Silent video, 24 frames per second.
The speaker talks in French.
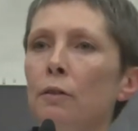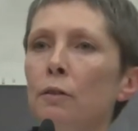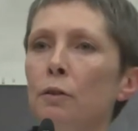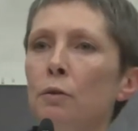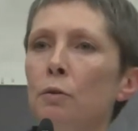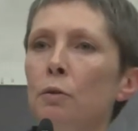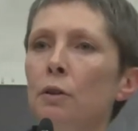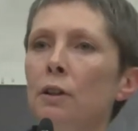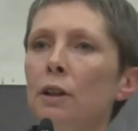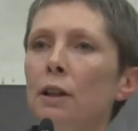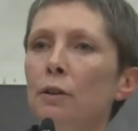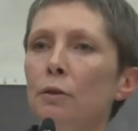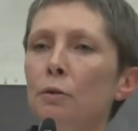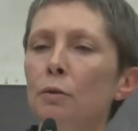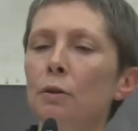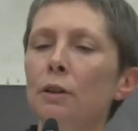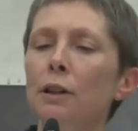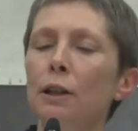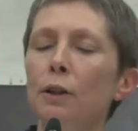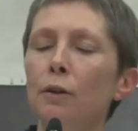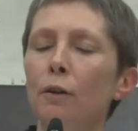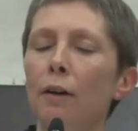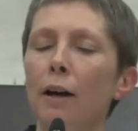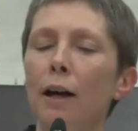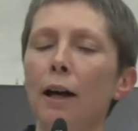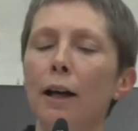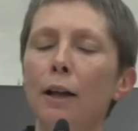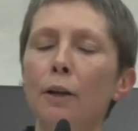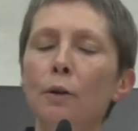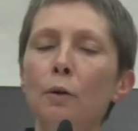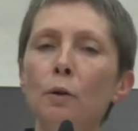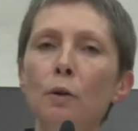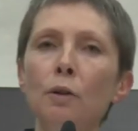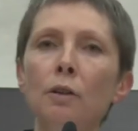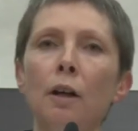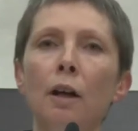succédant à
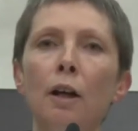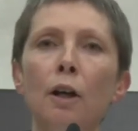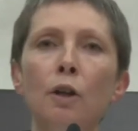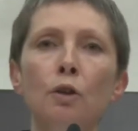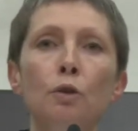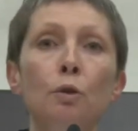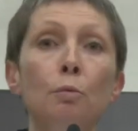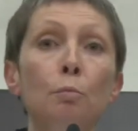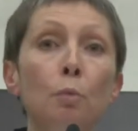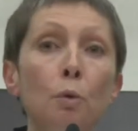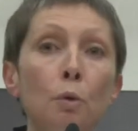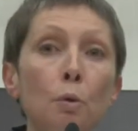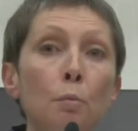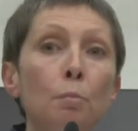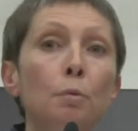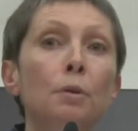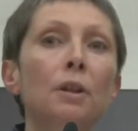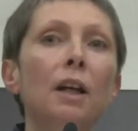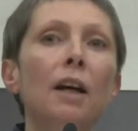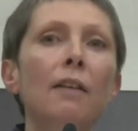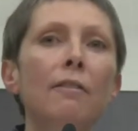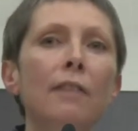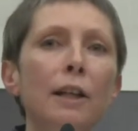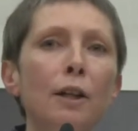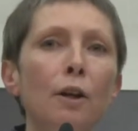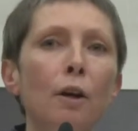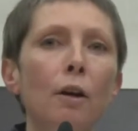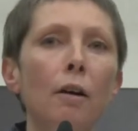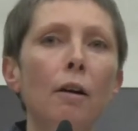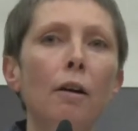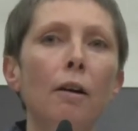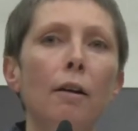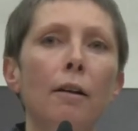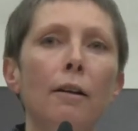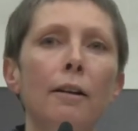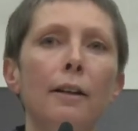un autre, sont beaucoup plus
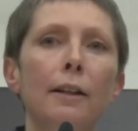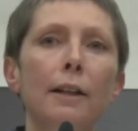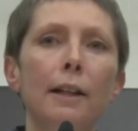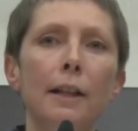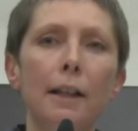travailleurs,